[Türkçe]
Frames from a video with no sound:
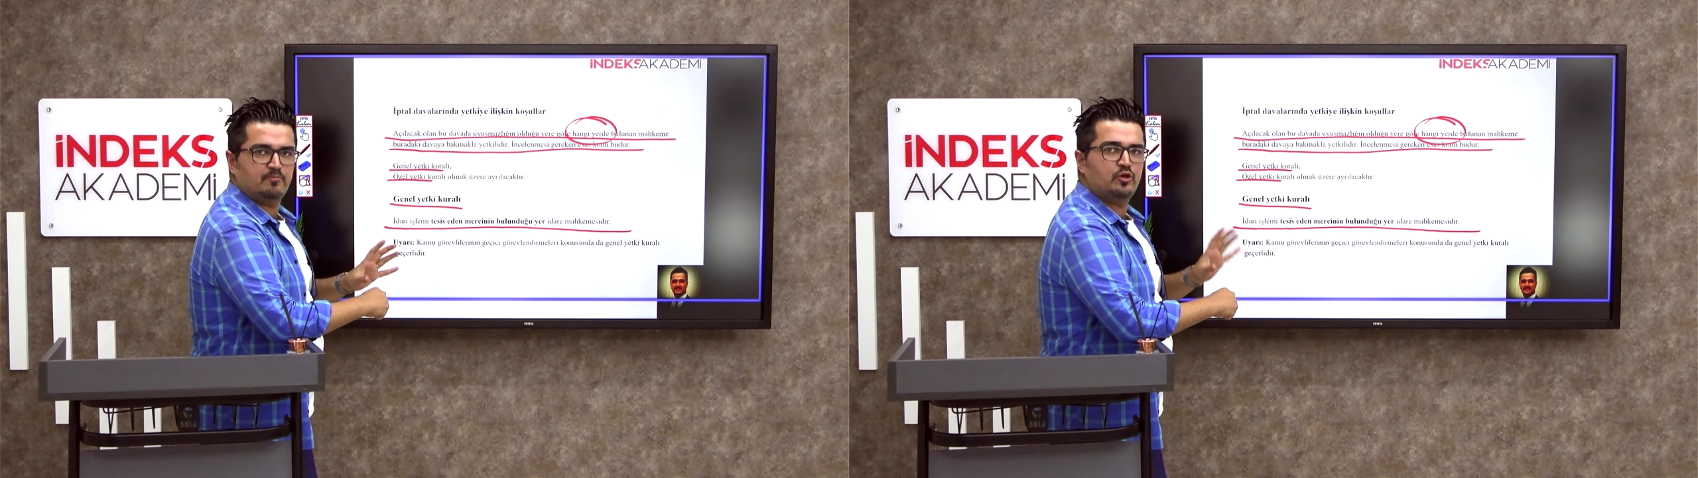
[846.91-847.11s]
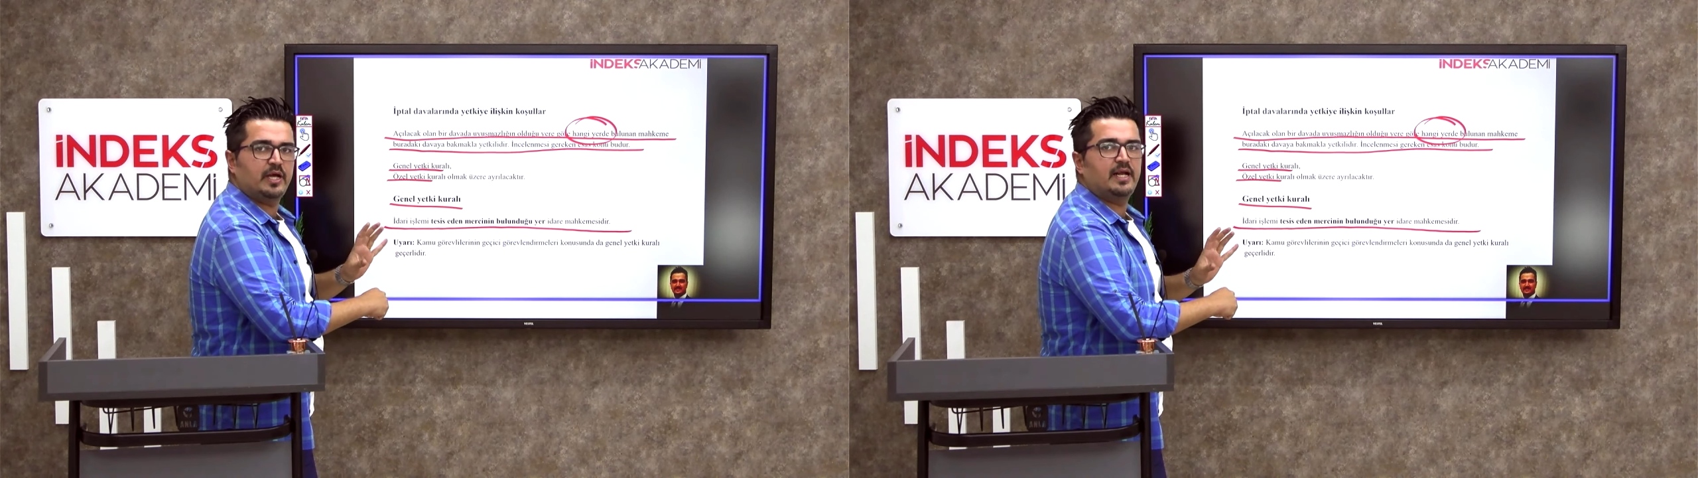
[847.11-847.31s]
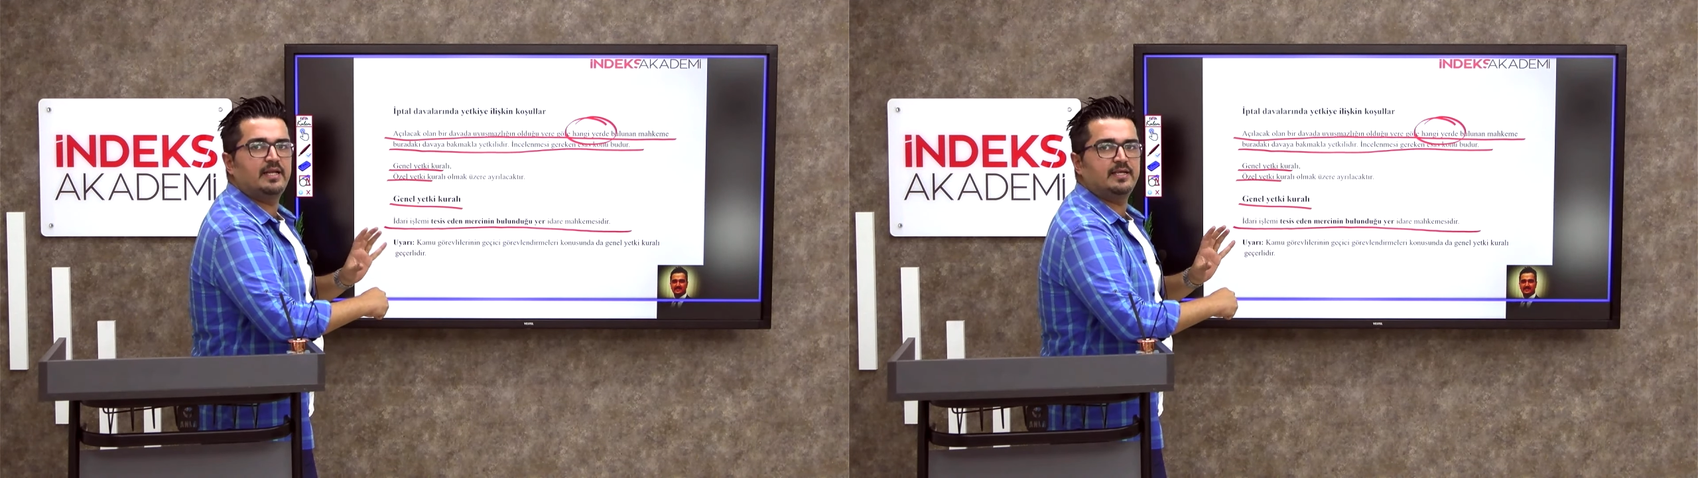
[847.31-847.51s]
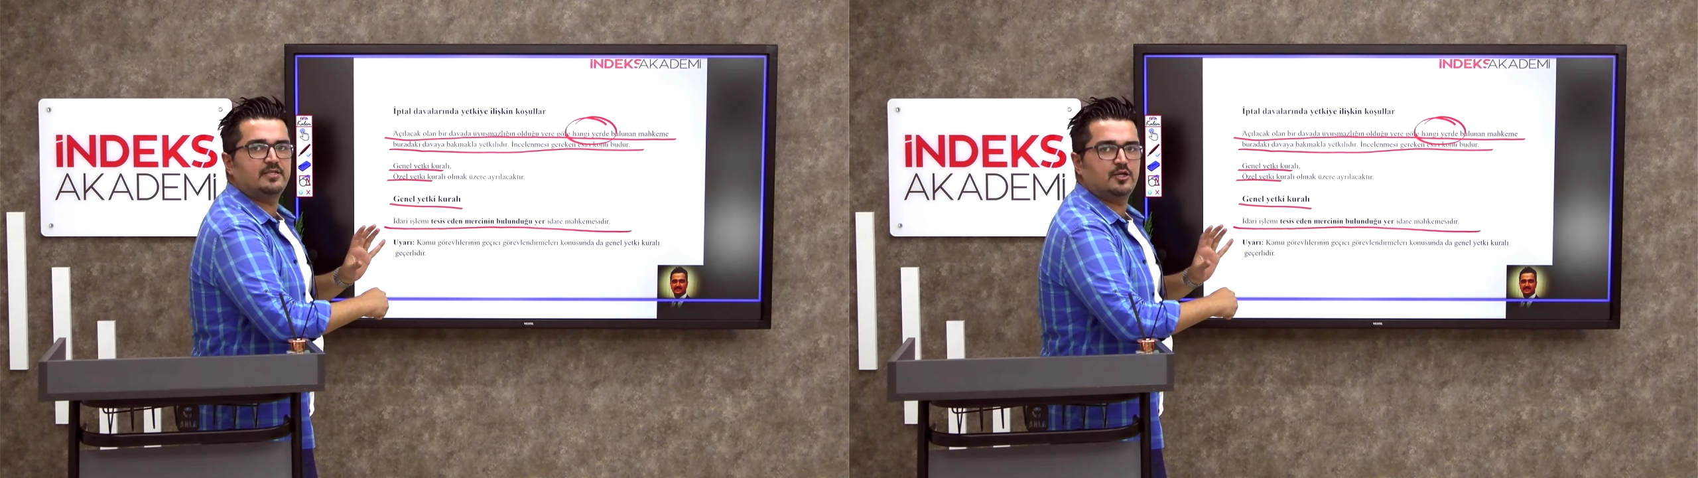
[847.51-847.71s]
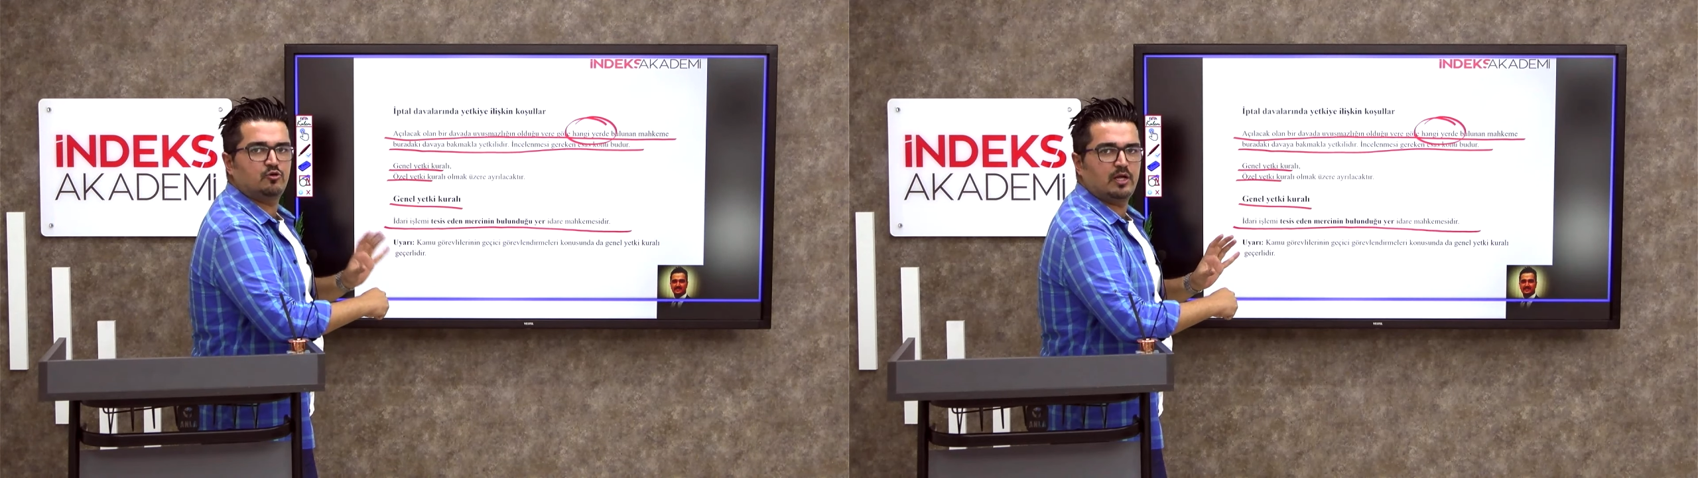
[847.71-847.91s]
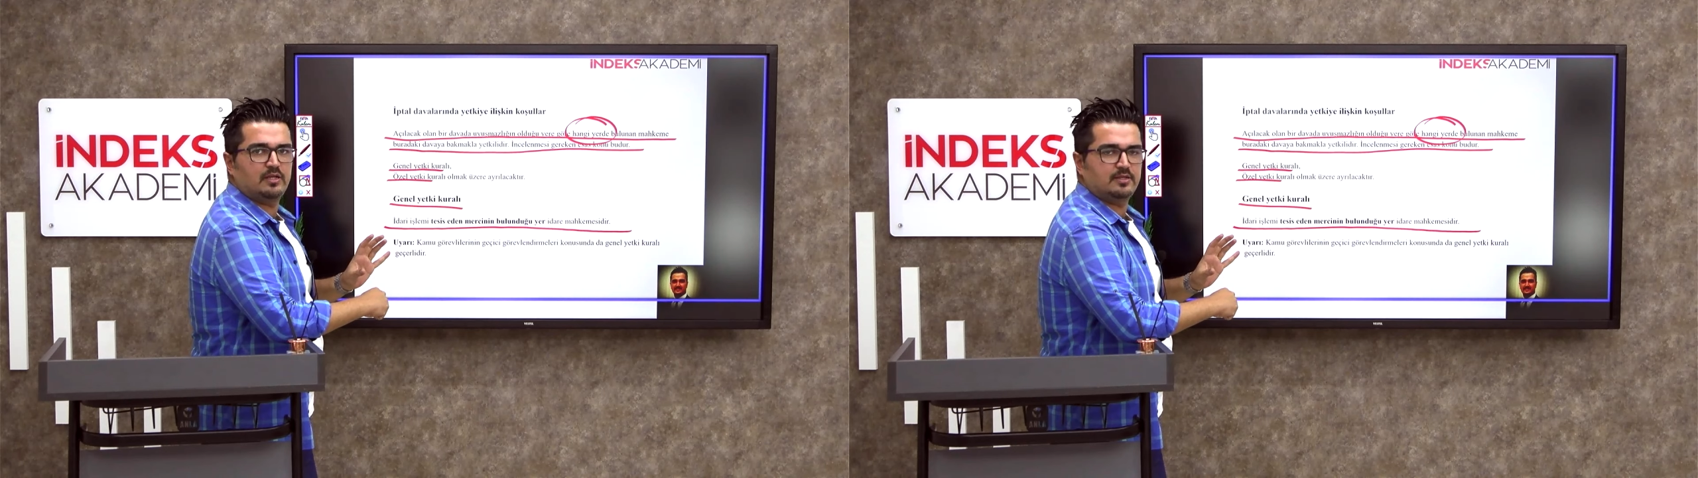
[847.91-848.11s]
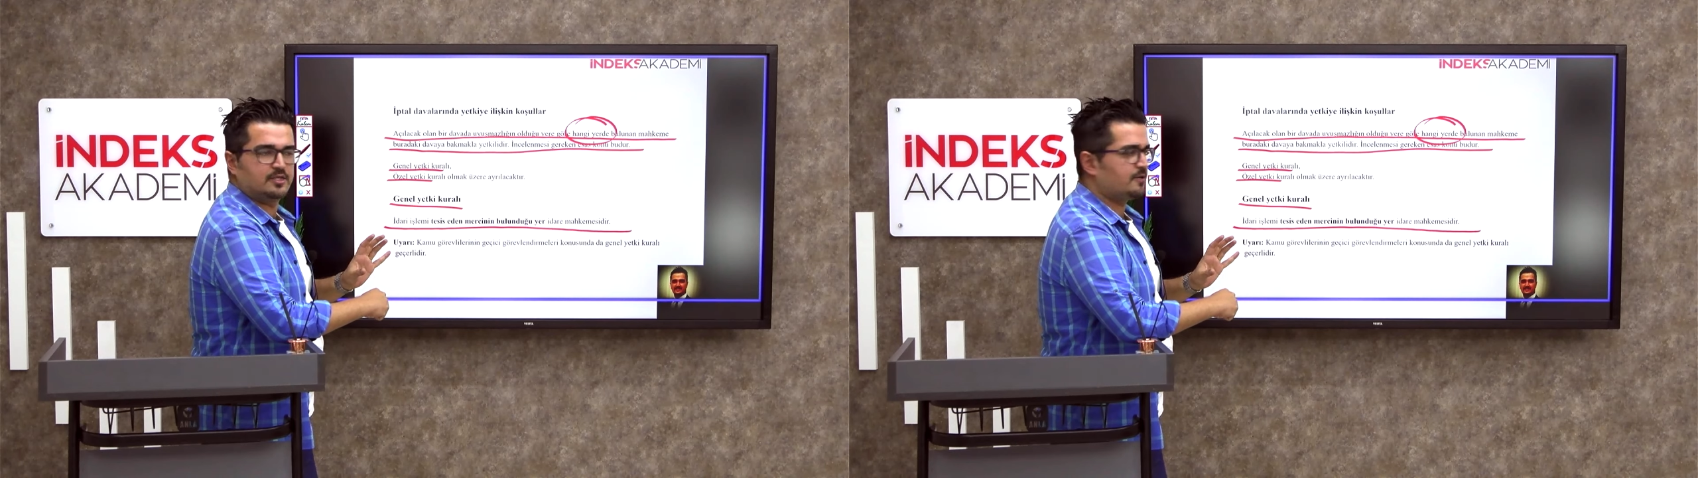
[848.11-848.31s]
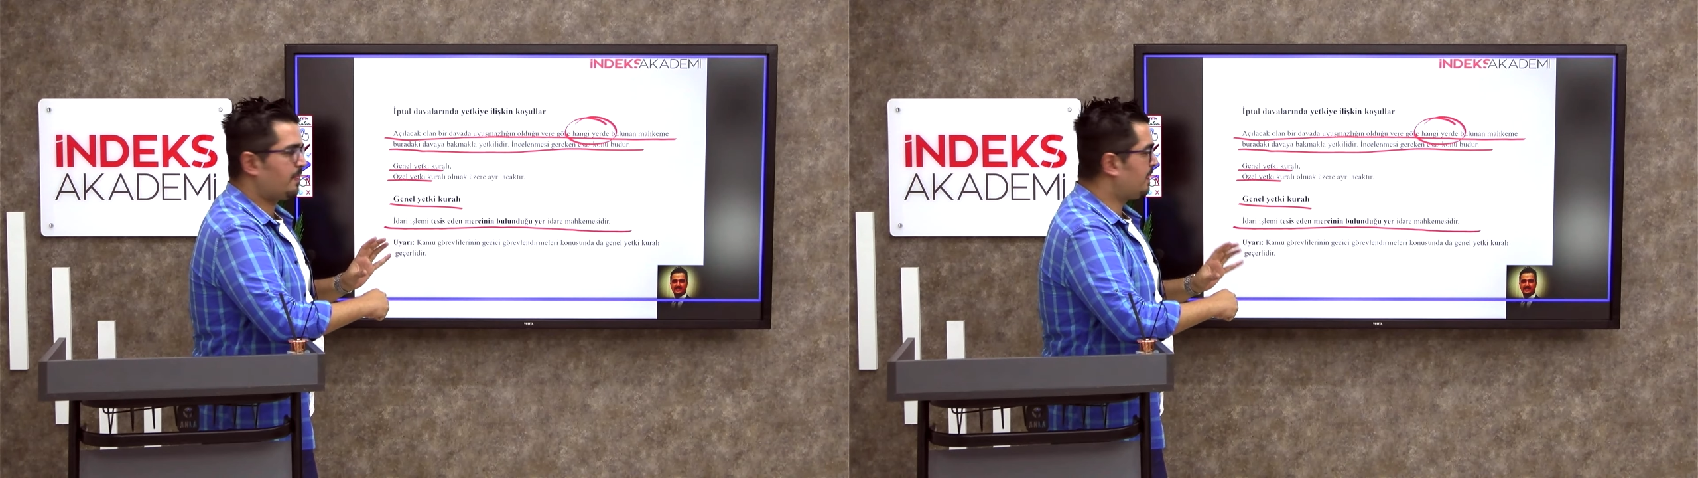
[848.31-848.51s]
Bu genel yetki kuralıdır.